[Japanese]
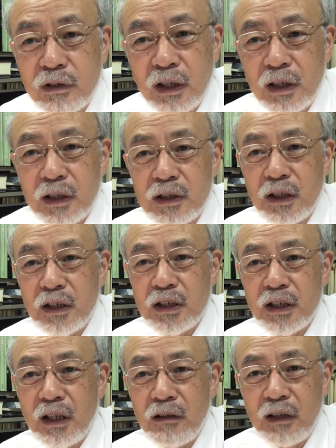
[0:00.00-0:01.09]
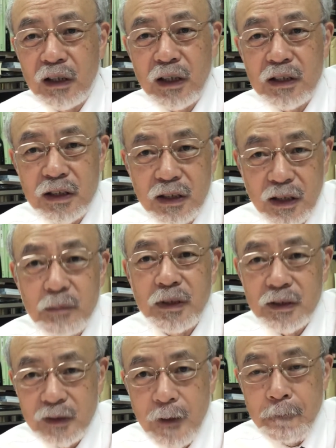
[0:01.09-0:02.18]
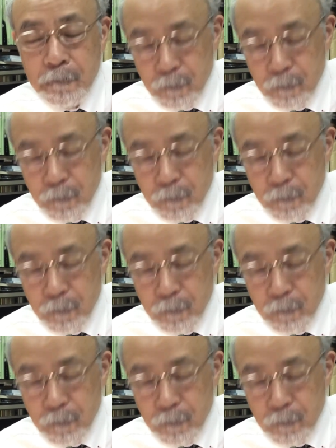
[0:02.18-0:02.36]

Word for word: 形で違う形になりますね。